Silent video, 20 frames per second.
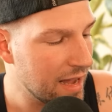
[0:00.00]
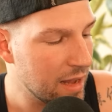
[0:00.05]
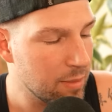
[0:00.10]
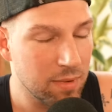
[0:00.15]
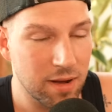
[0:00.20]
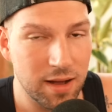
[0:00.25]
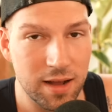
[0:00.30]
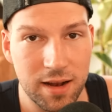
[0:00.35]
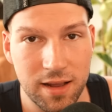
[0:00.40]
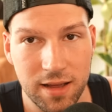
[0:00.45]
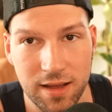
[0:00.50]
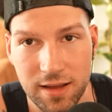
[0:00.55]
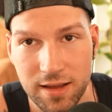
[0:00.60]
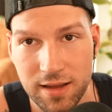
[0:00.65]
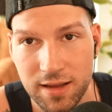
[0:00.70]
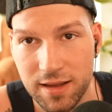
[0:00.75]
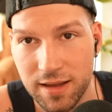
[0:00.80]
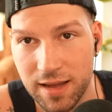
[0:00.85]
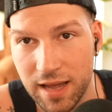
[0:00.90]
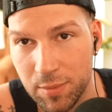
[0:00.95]
Einmal
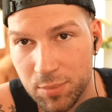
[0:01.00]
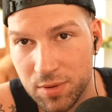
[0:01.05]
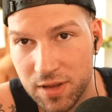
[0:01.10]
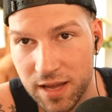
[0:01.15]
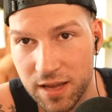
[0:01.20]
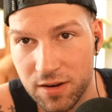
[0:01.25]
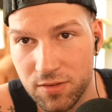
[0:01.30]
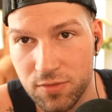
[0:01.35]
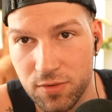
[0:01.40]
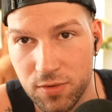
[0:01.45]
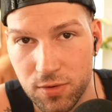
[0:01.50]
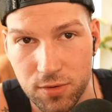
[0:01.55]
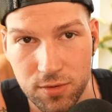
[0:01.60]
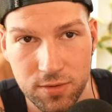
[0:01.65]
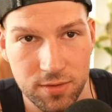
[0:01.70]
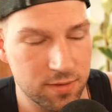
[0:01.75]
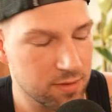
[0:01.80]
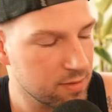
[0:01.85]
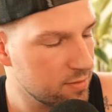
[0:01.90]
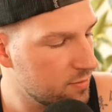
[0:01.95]
äh, Happy End für
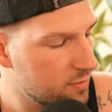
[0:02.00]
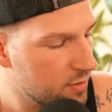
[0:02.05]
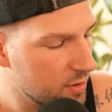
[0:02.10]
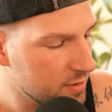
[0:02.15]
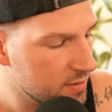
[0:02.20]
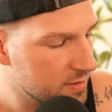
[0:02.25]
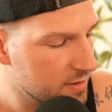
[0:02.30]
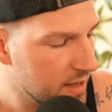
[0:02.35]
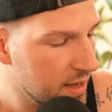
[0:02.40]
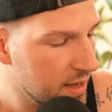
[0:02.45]
uns, First